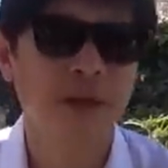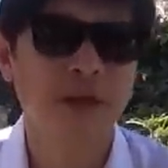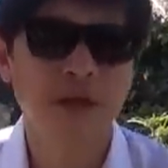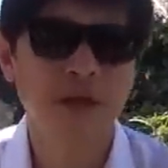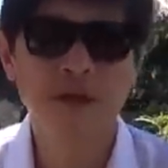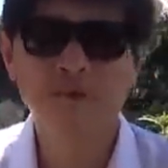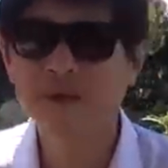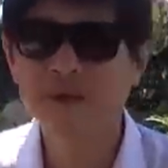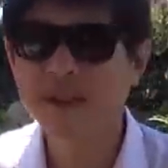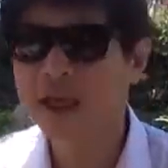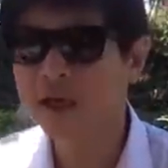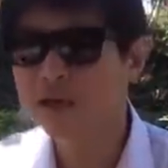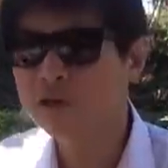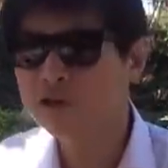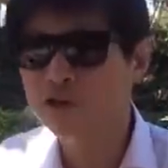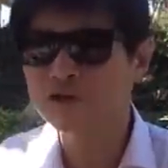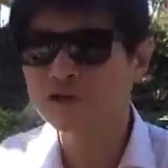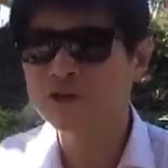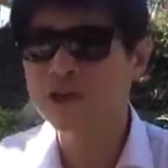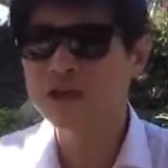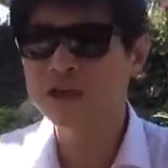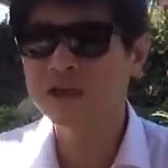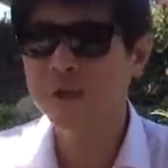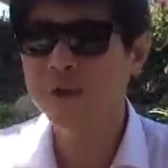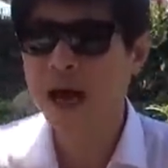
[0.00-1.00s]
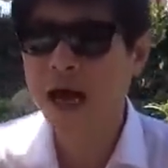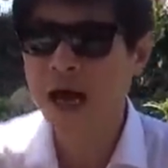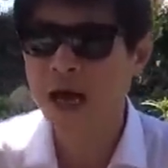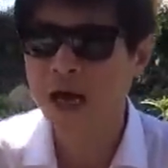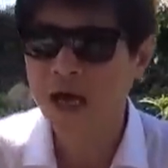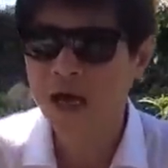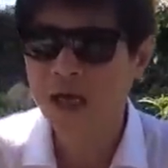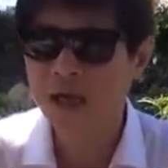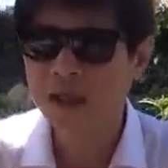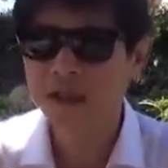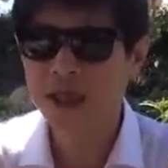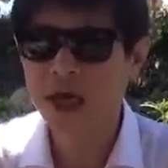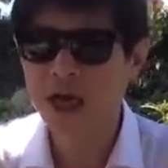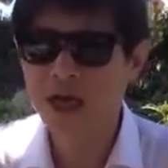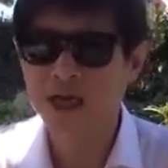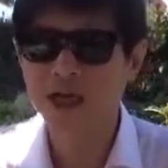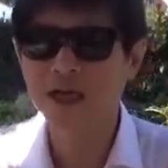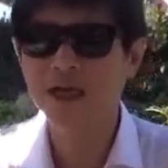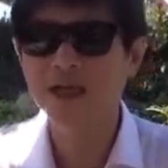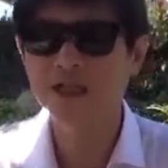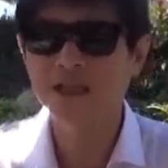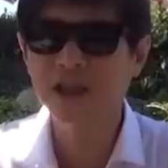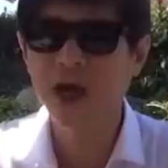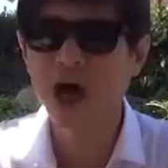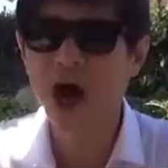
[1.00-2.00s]
因为他有终身制嘛，他可
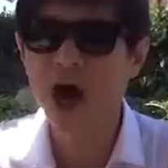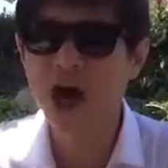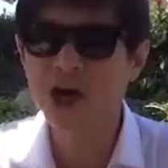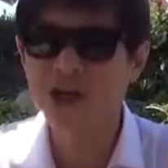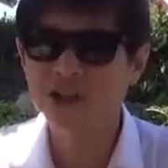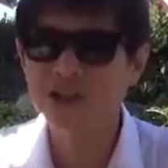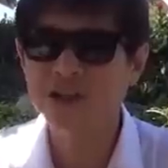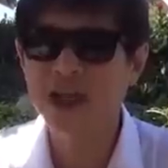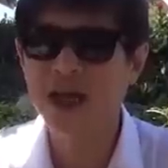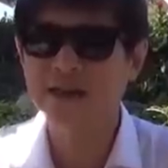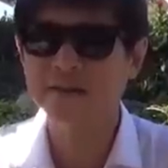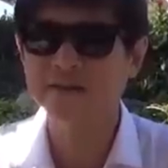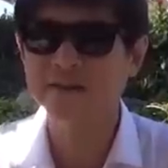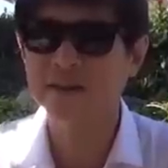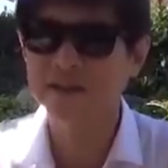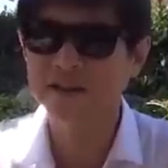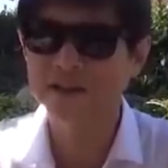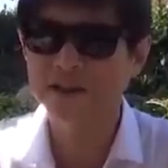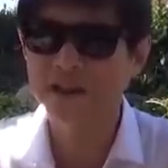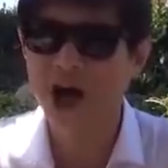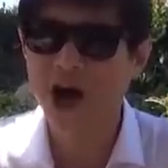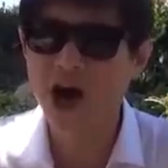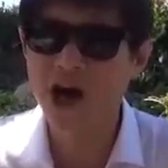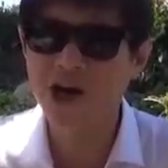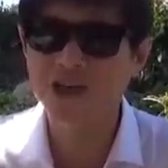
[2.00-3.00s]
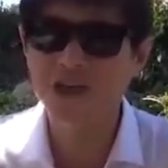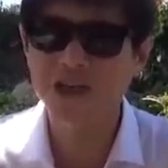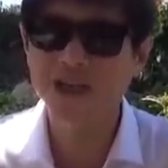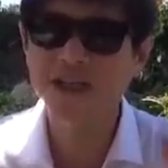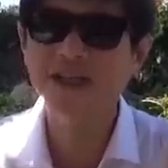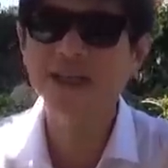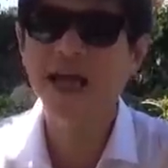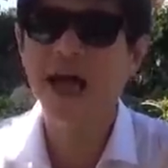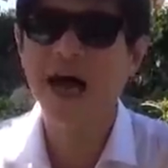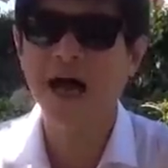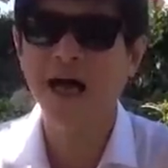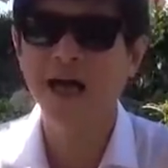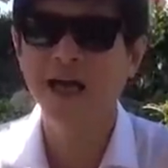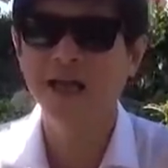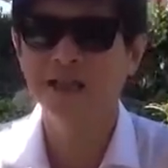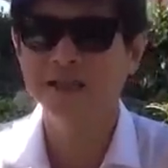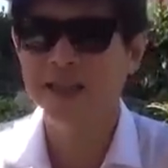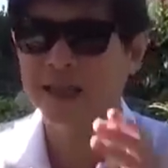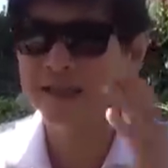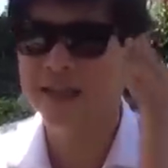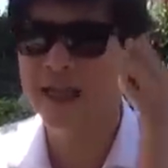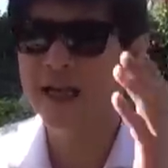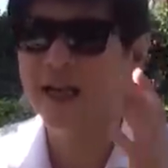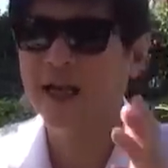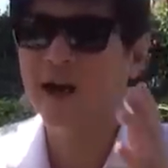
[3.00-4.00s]
以到二十大甚至到二十一大，
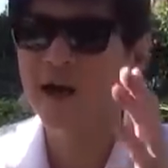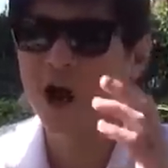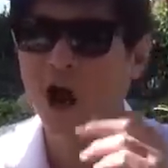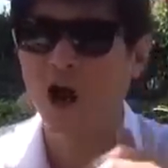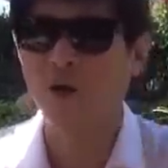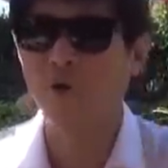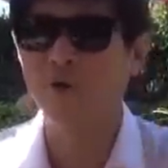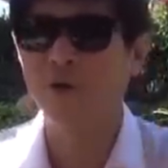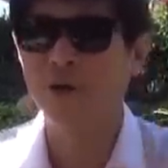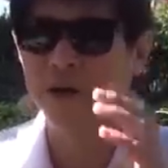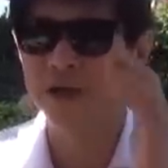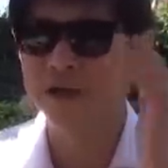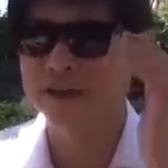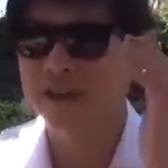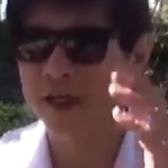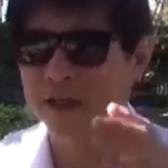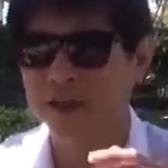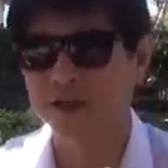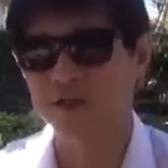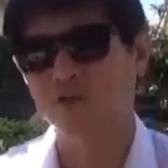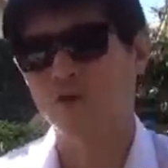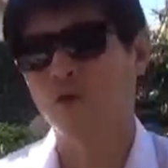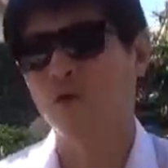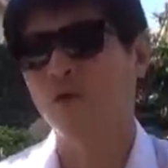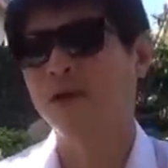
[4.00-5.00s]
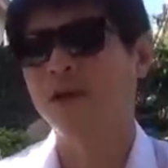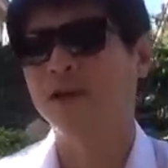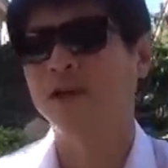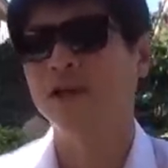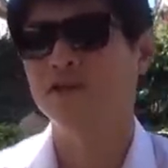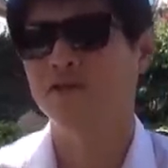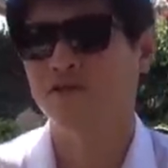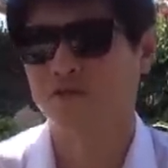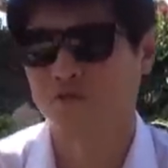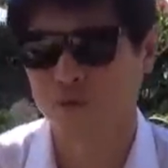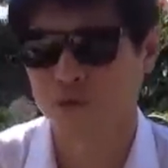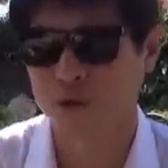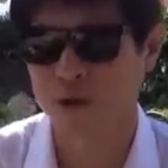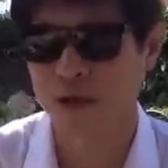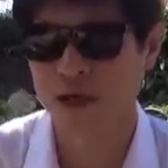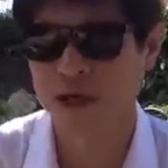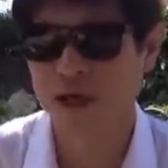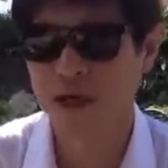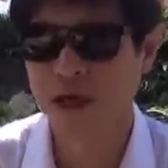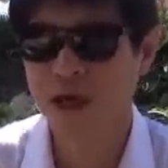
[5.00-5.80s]
他再来考虑他的所谓的储君，